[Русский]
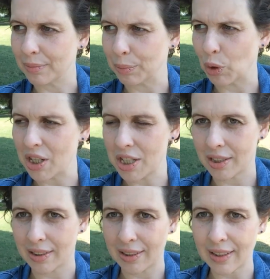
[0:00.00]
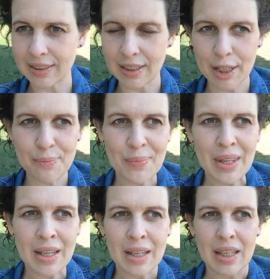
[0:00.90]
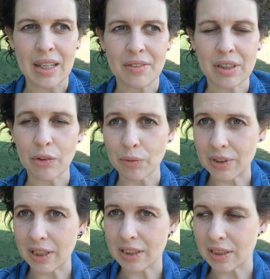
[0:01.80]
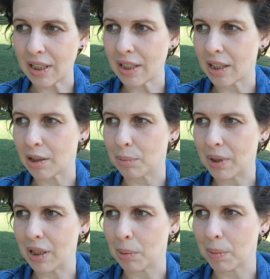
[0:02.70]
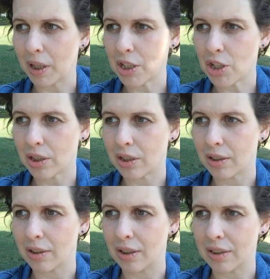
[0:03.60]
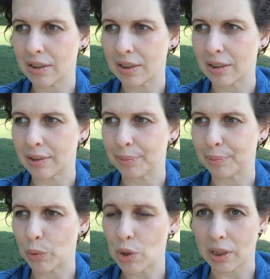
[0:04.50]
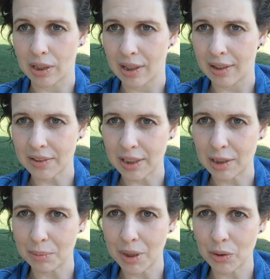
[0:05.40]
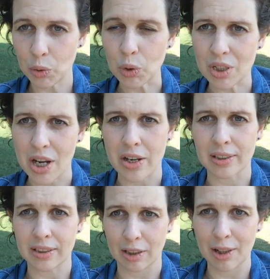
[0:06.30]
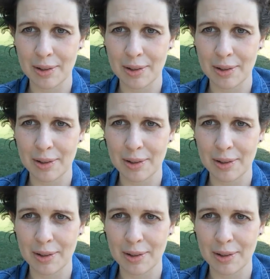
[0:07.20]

угощение для гостей – и в основном все эти деньги были оплачены из э, бюджета королевской семьи. Ну, то есть Чарльз дал,